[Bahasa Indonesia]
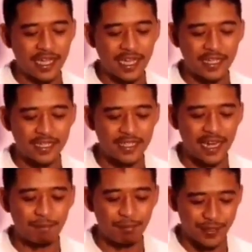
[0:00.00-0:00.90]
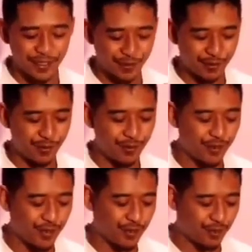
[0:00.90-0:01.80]
kayak ada selaput
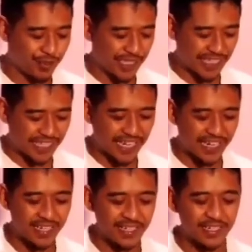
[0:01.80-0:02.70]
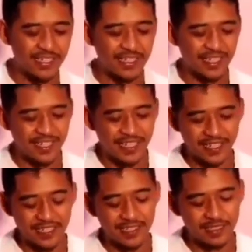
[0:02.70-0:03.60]
gitu. Terus kita tarik, kita
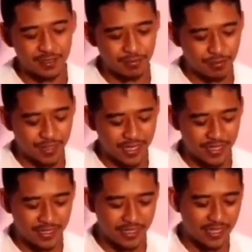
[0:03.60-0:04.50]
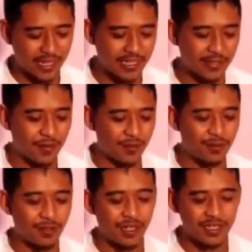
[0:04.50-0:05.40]
niatkan semua energi negatif
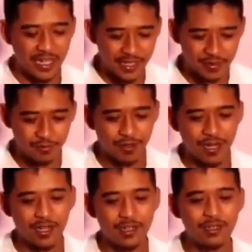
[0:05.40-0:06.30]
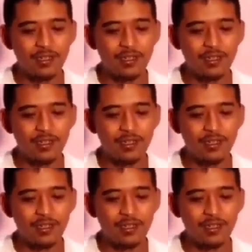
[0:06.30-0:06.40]
itu ketarik semua.